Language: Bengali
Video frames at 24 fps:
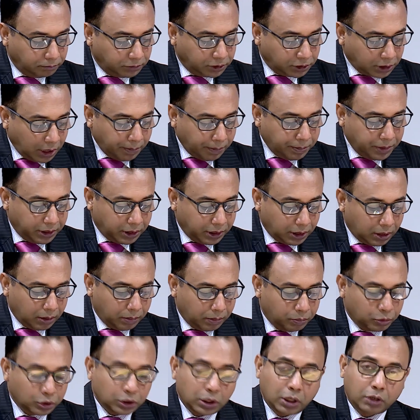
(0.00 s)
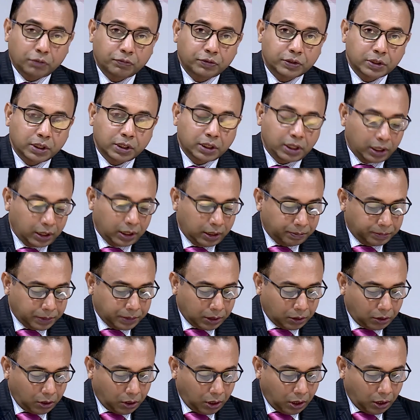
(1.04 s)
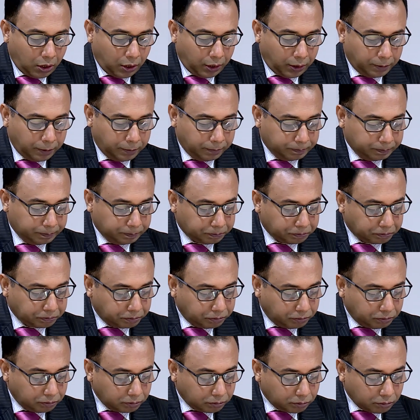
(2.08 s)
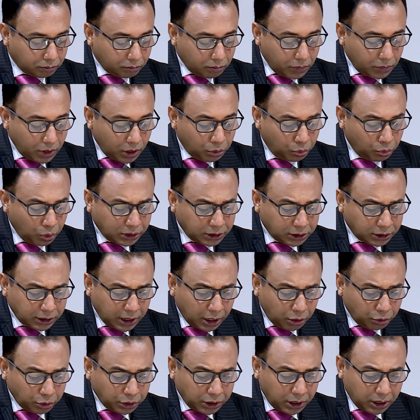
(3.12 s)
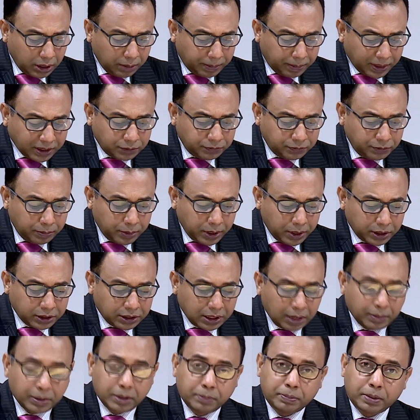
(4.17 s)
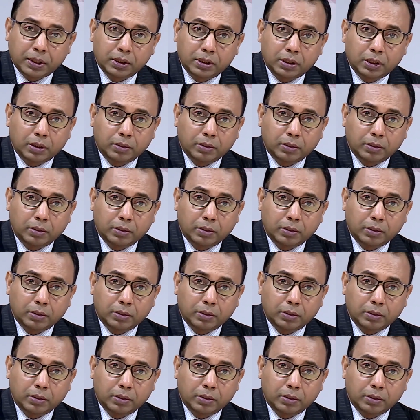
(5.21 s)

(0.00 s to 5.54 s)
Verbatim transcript: সামনে থেকে মোশাররফ হোসেনকে গ্রেপ্তার করা হয় দু সালের পাঁচ ফেব্রুয়ারি জামিন পান